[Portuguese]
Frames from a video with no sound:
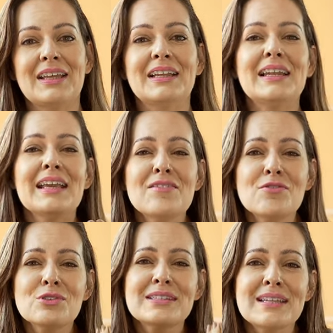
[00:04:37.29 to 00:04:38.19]
Nem
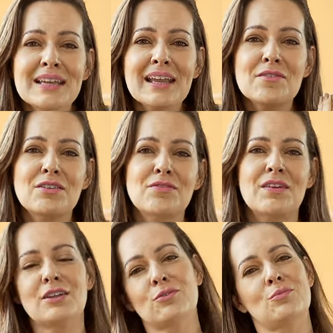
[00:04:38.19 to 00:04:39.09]
você quer
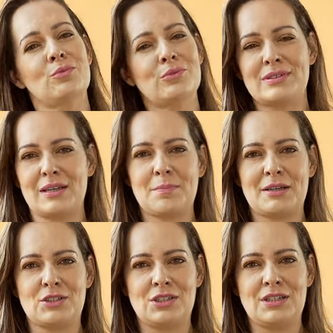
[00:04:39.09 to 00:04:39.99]
viver no mundo sem
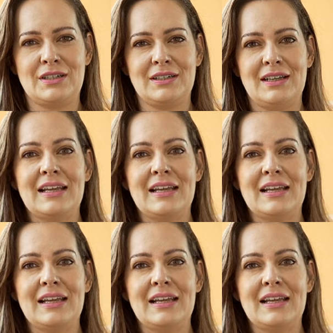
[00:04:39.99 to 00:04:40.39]
empatia